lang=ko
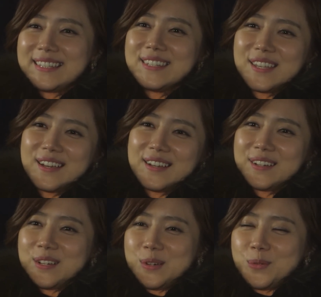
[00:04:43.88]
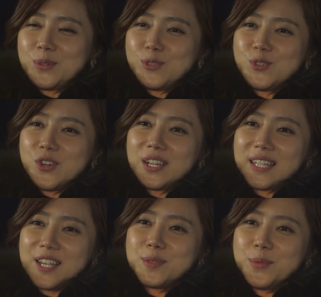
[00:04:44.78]
진짜 오늘
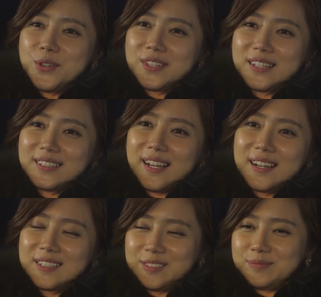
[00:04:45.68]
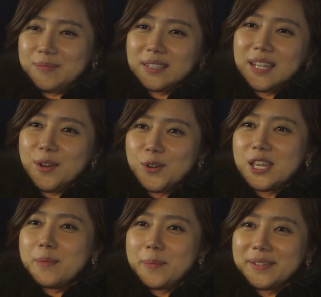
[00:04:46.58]
준영이가 다시 보이긴 하더라. 막내라
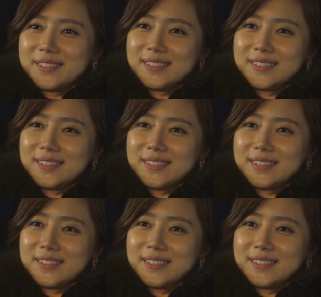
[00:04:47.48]
어리게만